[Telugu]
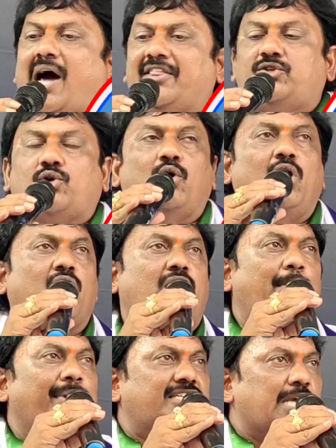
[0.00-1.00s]
చేశారు ఇప్పుడు
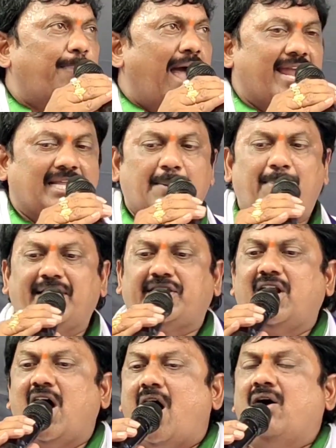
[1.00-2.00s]
మళ్ళీ
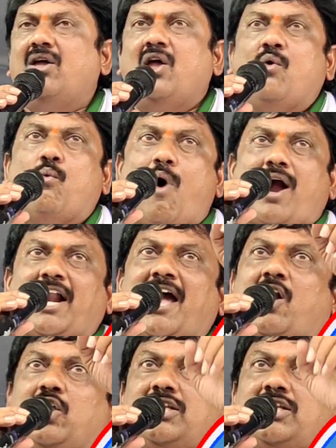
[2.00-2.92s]
గొలుగొండ మండలం నుండి